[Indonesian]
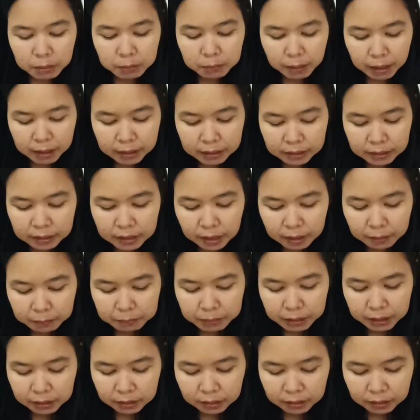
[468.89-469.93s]

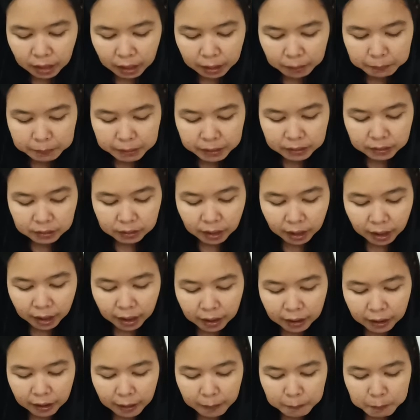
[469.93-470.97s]
memandang
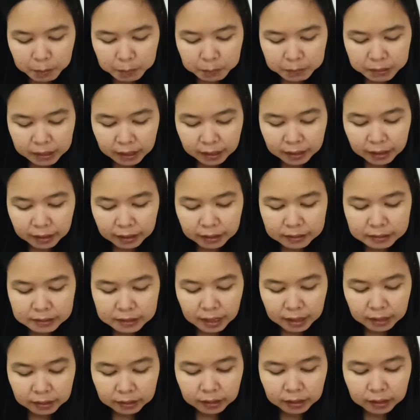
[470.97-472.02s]
bintang-bintang. Kami menyalakan
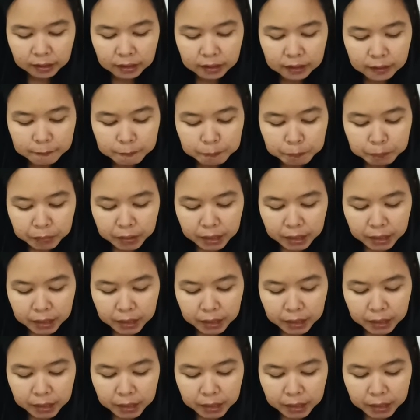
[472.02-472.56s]
senter.